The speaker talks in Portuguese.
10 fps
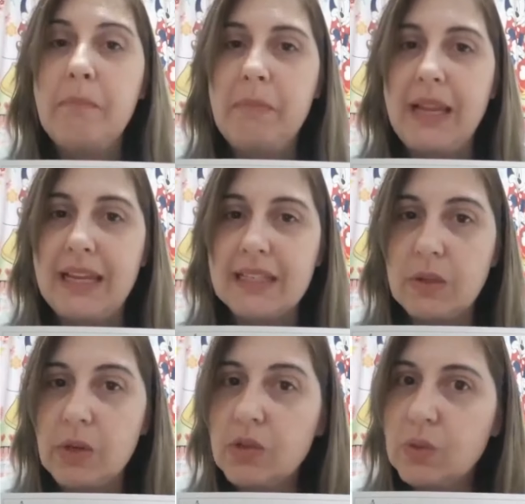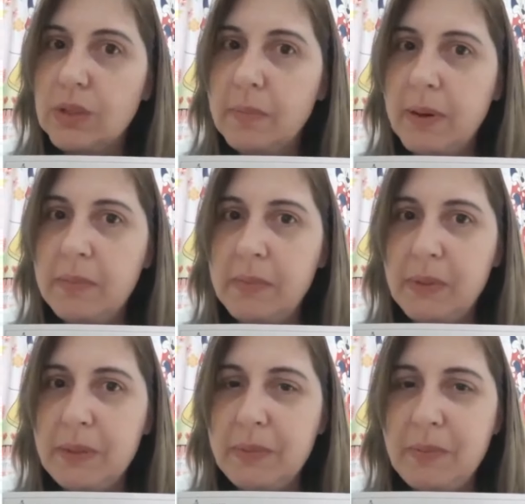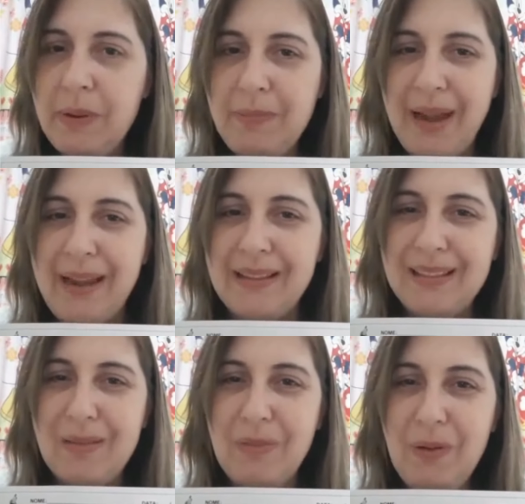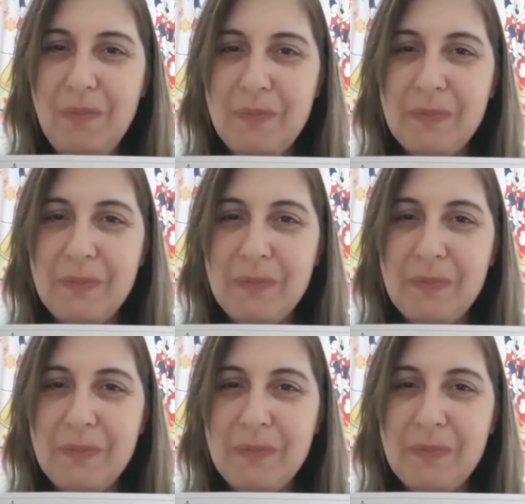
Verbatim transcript: Peçam ajuda para a mamãe e para o papai, tá bom?